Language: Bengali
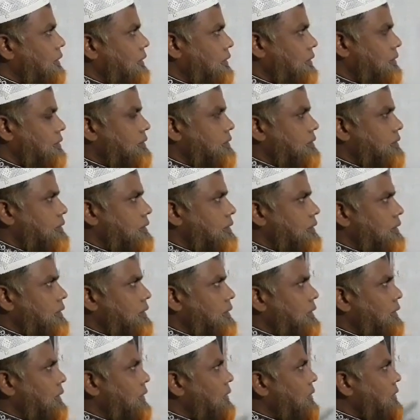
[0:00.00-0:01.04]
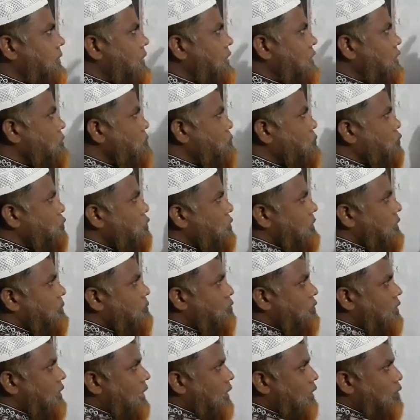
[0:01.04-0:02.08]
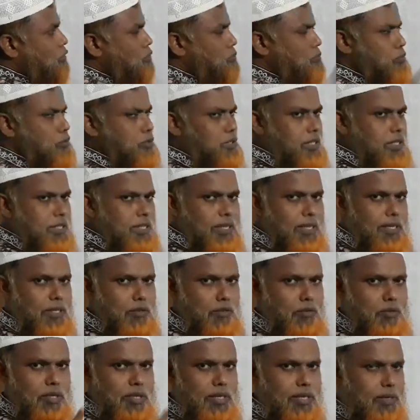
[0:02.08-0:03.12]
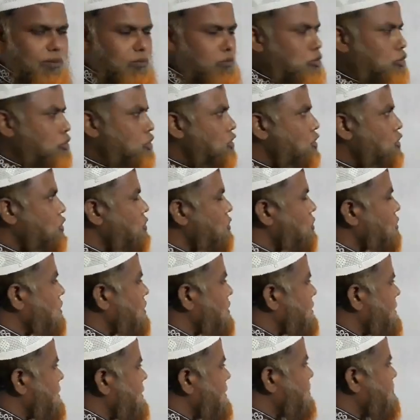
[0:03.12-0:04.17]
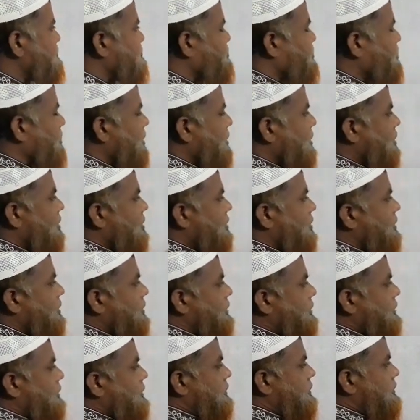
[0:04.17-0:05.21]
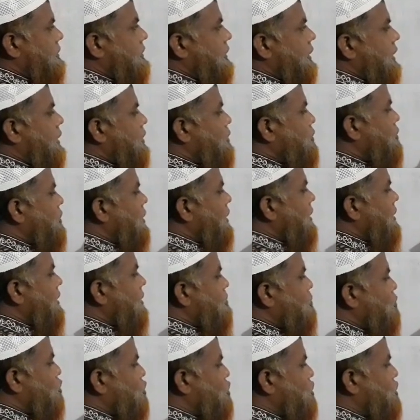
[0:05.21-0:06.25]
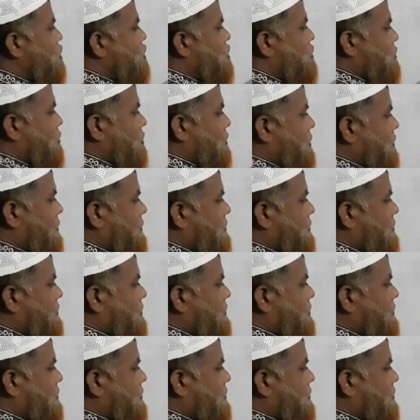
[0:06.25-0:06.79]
এর এই ইনপুট এবং আউটপুটের এনকোডার একটা বৈশিষ্ট্য রয়েছে যে এনকোডারের বৈশিষ্ট্য